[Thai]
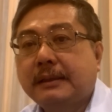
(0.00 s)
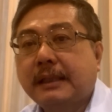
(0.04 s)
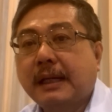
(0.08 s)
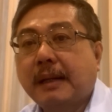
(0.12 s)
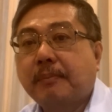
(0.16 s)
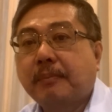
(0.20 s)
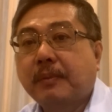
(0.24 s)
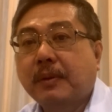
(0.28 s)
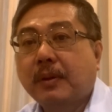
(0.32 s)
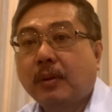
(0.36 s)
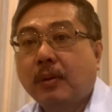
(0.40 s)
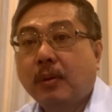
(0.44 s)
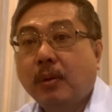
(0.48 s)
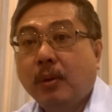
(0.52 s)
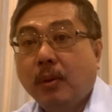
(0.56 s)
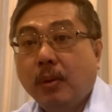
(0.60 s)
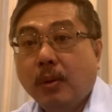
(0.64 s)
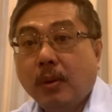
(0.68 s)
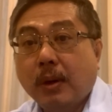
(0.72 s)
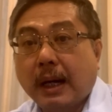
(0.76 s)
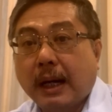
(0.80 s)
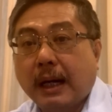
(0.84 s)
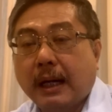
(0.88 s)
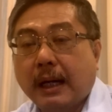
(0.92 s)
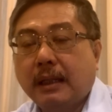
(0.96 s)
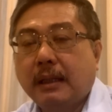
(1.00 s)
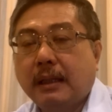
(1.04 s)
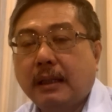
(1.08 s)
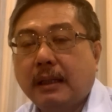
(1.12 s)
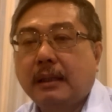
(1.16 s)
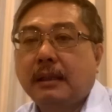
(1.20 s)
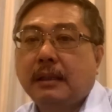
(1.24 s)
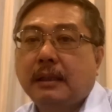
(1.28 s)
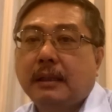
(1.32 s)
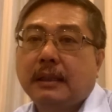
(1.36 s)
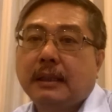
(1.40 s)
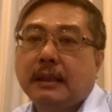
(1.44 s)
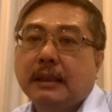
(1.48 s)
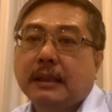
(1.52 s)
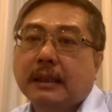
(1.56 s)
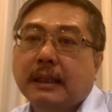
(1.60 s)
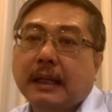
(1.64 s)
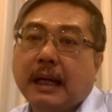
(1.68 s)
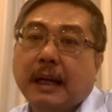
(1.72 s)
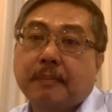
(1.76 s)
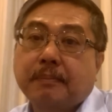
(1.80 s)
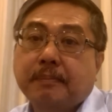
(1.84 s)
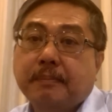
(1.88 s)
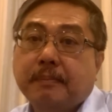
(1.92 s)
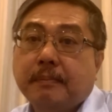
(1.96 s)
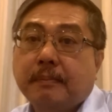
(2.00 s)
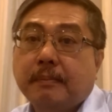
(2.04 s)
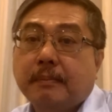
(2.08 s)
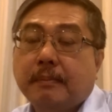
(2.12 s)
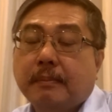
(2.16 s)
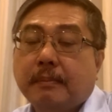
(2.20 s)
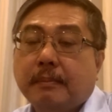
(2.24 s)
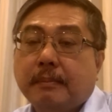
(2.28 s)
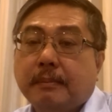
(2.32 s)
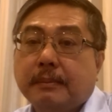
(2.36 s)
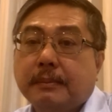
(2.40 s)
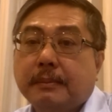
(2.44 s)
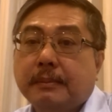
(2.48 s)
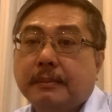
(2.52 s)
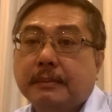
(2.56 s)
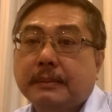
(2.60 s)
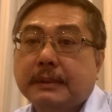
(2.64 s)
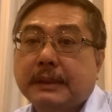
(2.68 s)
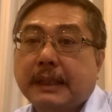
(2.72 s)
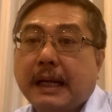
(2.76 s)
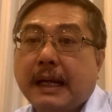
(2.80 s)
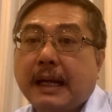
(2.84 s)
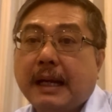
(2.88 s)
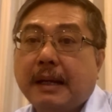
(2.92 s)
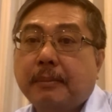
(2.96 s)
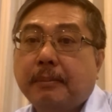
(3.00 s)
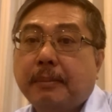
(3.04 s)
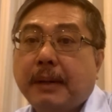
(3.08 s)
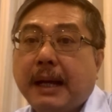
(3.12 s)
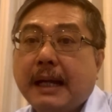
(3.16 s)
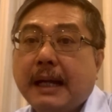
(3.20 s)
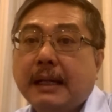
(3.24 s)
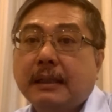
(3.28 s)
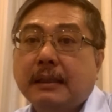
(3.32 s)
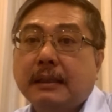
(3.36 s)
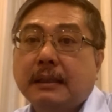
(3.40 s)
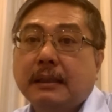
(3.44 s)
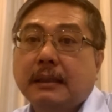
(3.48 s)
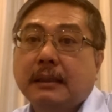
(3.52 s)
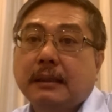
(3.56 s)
จับขั้วกับทางพรรค